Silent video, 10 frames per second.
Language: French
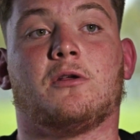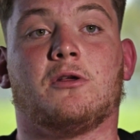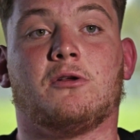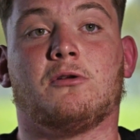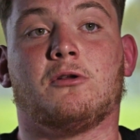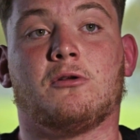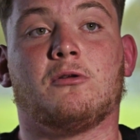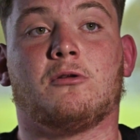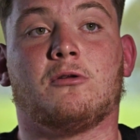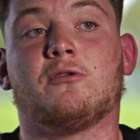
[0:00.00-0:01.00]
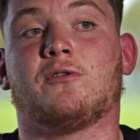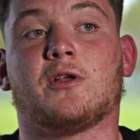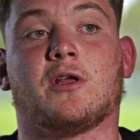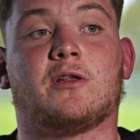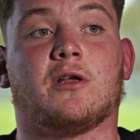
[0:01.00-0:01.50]
Et
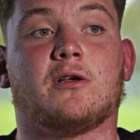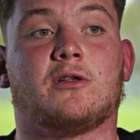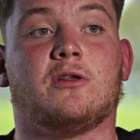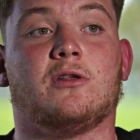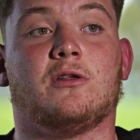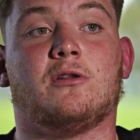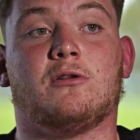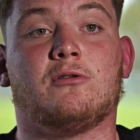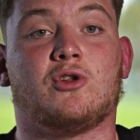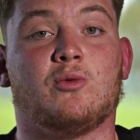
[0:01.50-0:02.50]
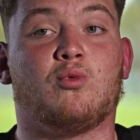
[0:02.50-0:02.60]
c'est quelqu'un qui,